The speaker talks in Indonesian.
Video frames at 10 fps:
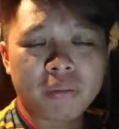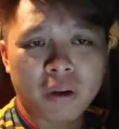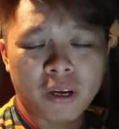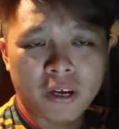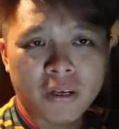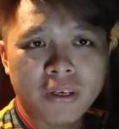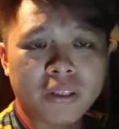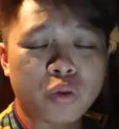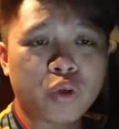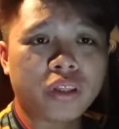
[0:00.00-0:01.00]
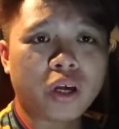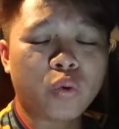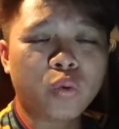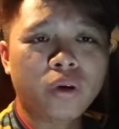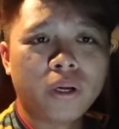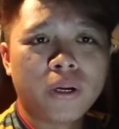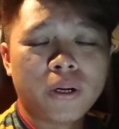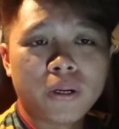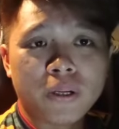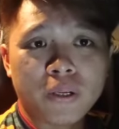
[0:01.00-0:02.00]
Bahkan kita juga tahu
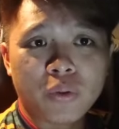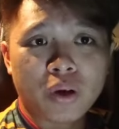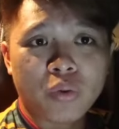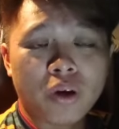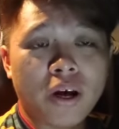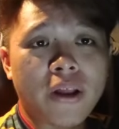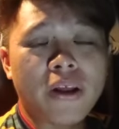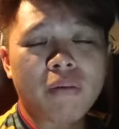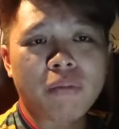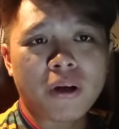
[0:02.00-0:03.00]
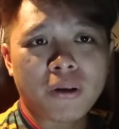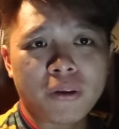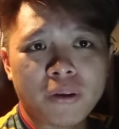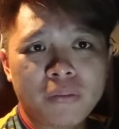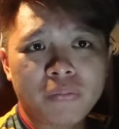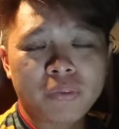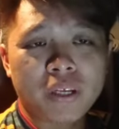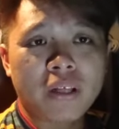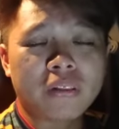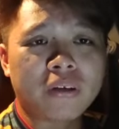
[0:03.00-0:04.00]
kedua-dua anak Mahathir
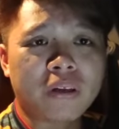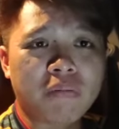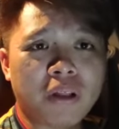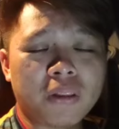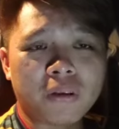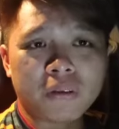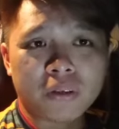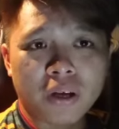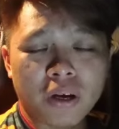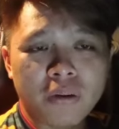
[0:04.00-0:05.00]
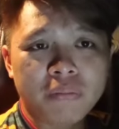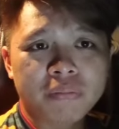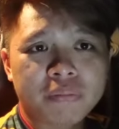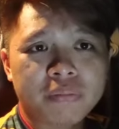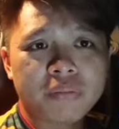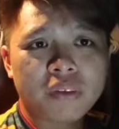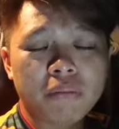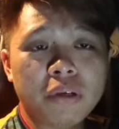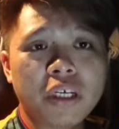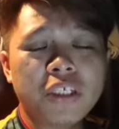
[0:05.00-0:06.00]
yang terlibat dengan
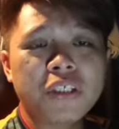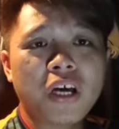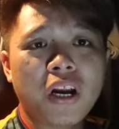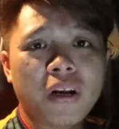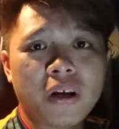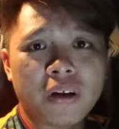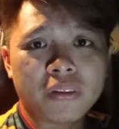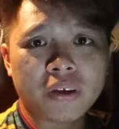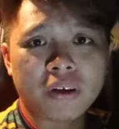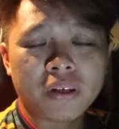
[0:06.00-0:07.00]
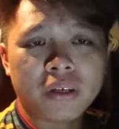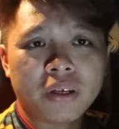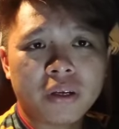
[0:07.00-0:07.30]
pengisytiharan harta.